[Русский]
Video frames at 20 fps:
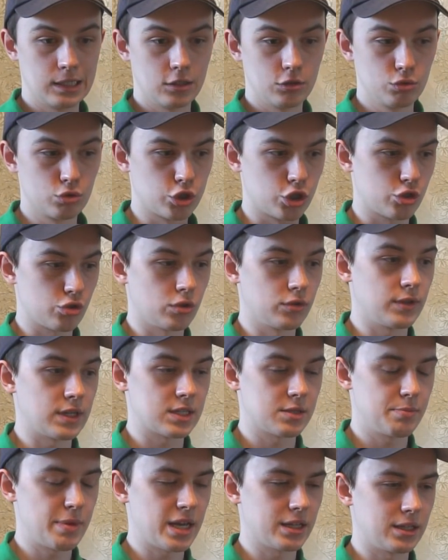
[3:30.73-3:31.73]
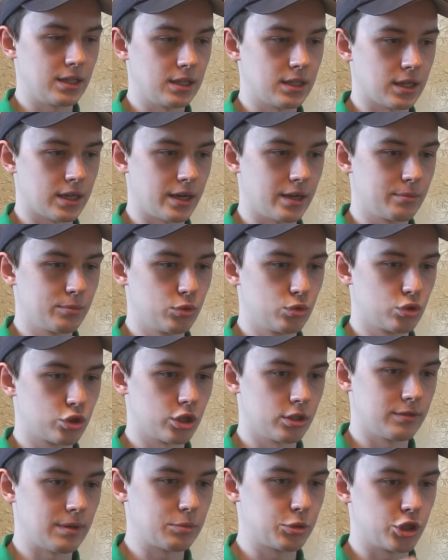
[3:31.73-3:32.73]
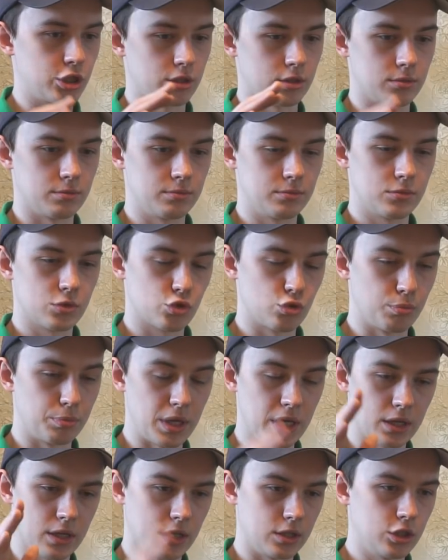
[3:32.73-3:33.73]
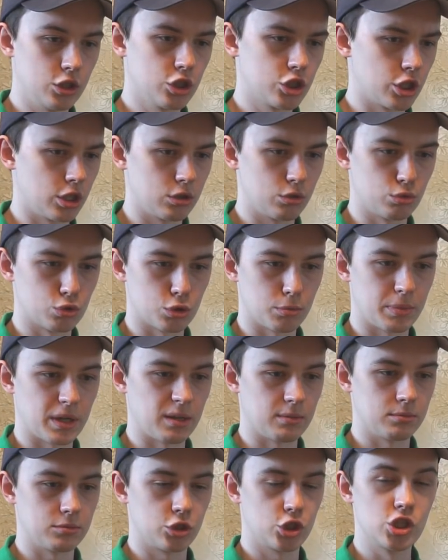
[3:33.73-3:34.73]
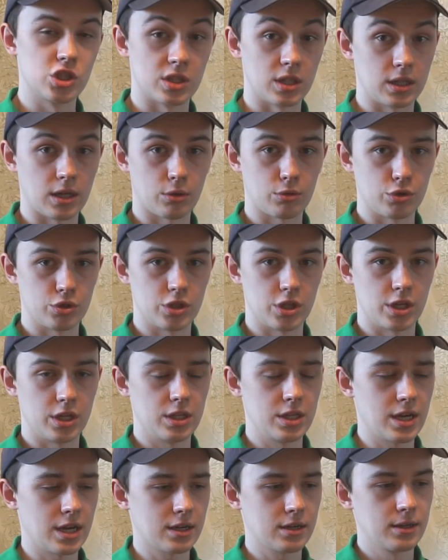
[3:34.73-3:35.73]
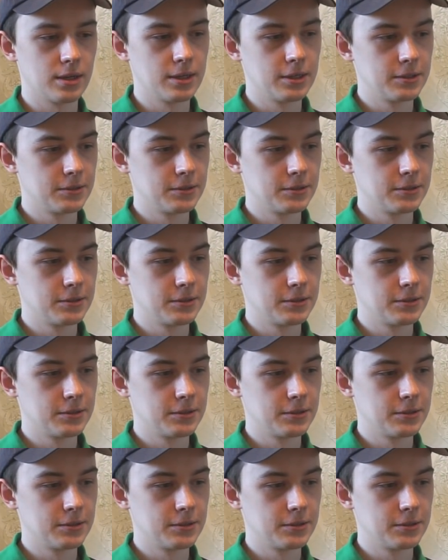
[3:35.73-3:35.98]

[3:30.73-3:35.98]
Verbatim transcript: Ну, 625 это как бы уже вообще ступенька ниже, это уже прям чистый такой середняк,